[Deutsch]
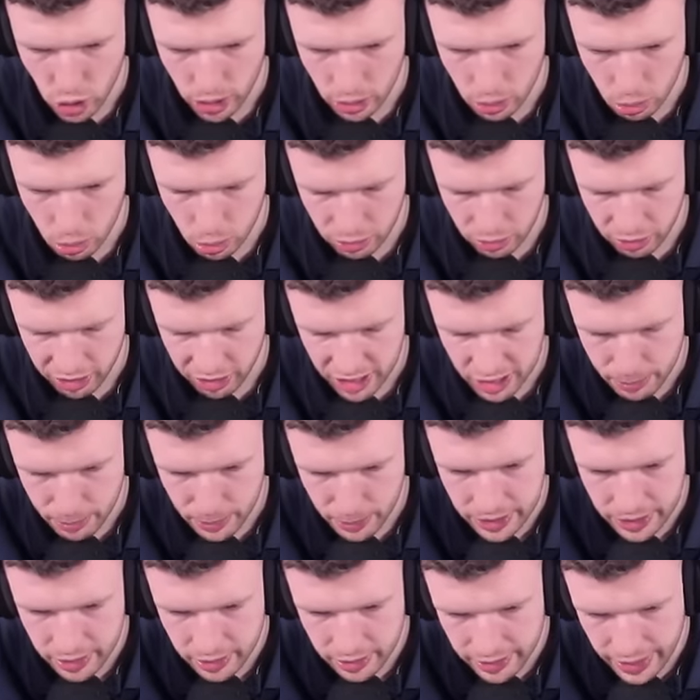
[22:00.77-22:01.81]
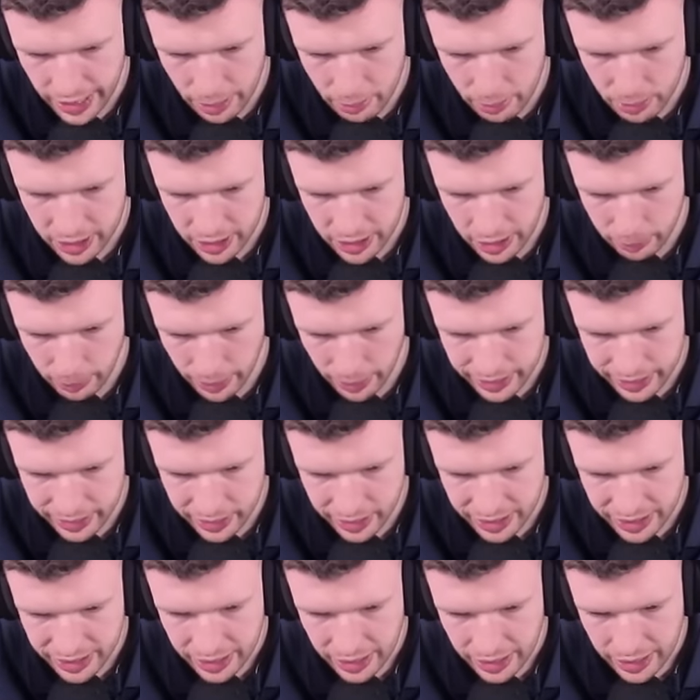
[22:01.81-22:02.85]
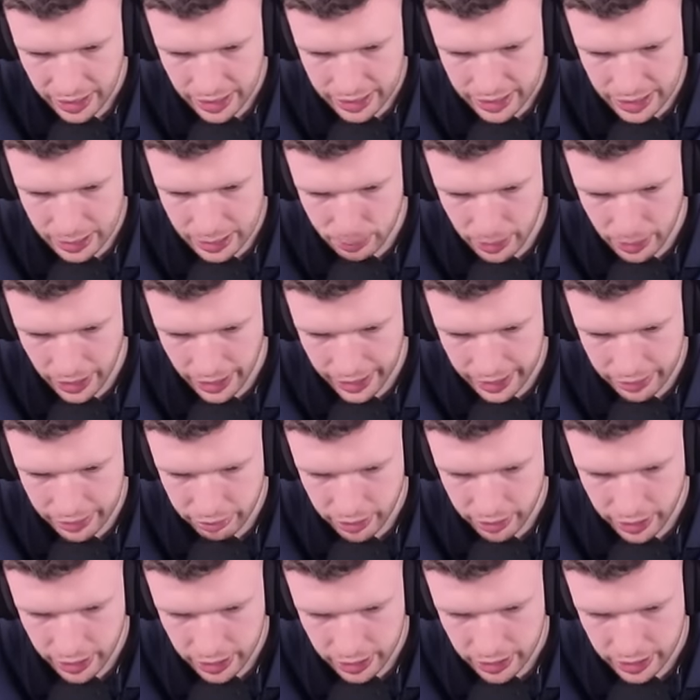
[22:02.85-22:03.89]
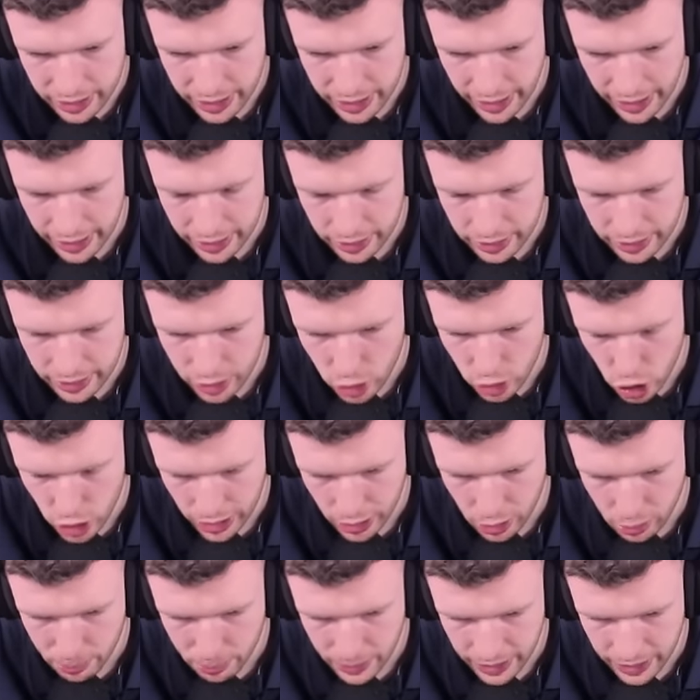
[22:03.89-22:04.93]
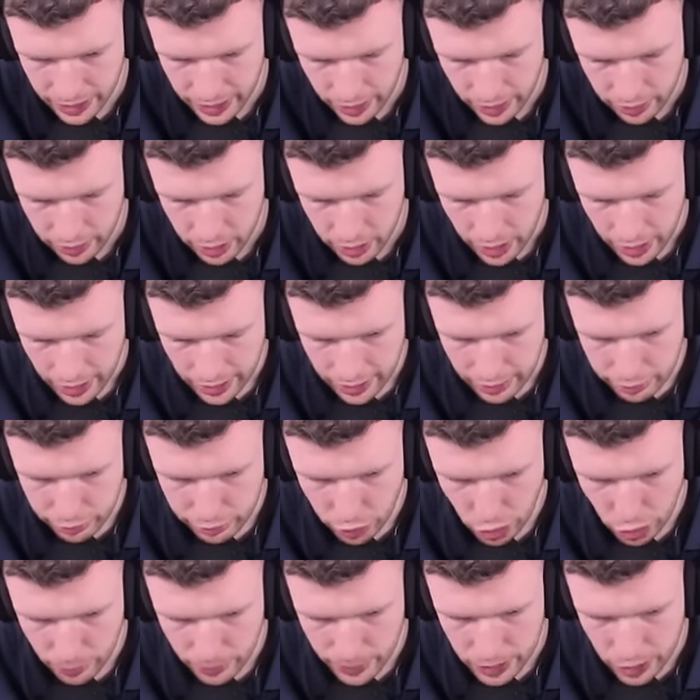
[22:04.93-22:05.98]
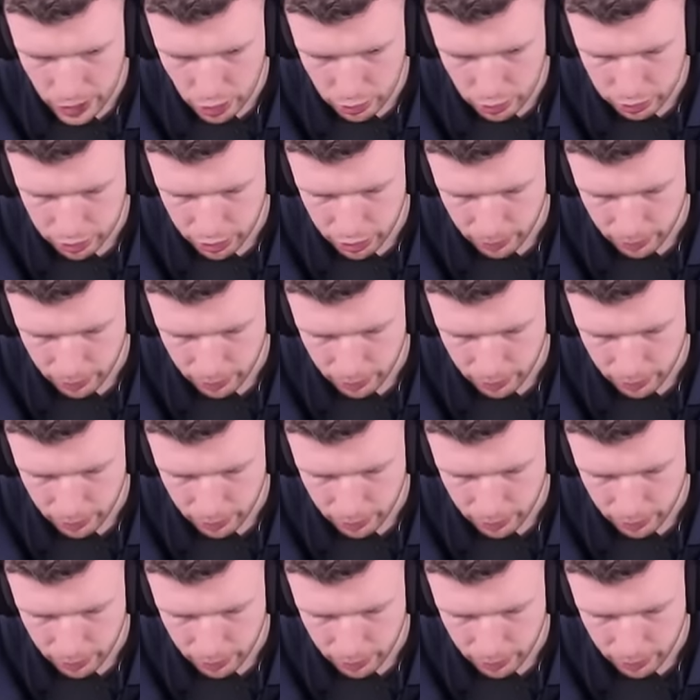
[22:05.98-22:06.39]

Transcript: unfassbar dämlich gemacht ist, dass man einfach die Teile nicht gescheit kopieren kann. Feuerball drauf.